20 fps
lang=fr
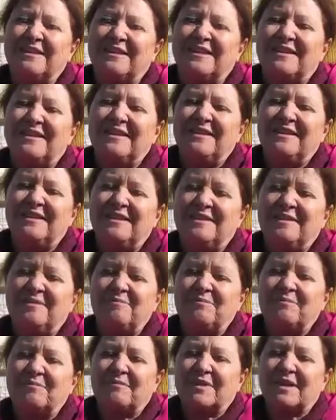qui
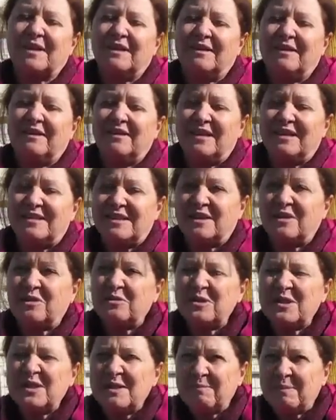euh, était
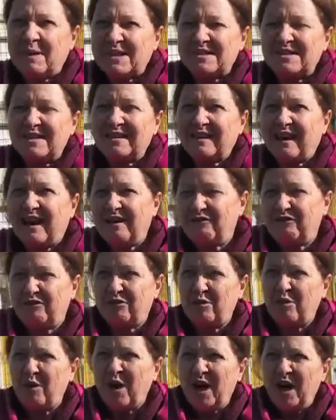causée par ces
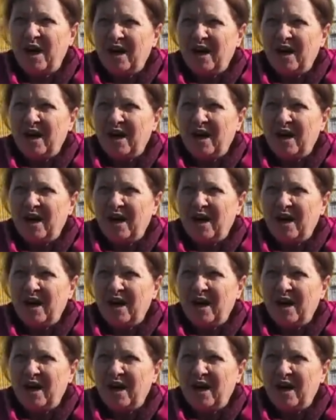travaux.